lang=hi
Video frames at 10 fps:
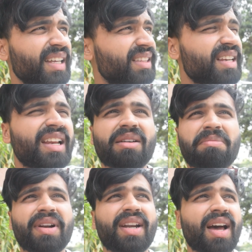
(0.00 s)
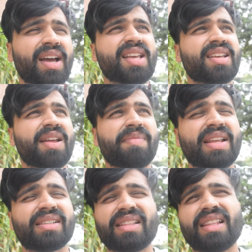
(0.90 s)
इतनी लंबी टांगे शायद
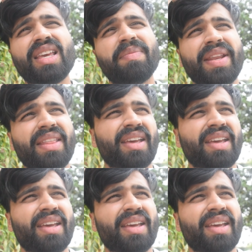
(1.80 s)
मैंने ज़िंदगी में नहीं